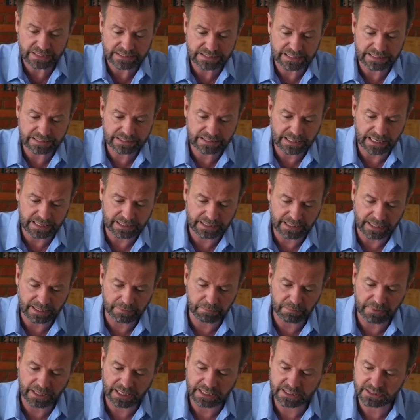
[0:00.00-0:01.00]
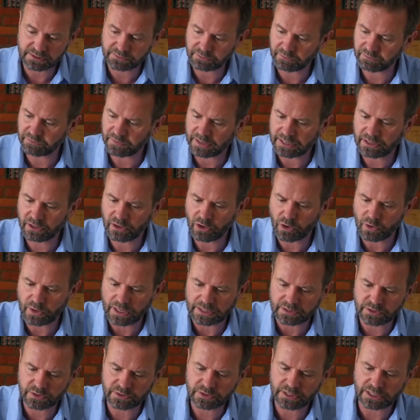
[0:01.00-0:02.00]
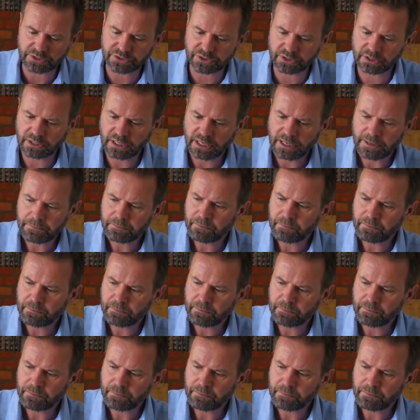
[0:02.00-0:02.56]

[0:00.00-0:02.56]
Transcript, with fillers: więcej tak jak malarstwo Fangora, to znaczy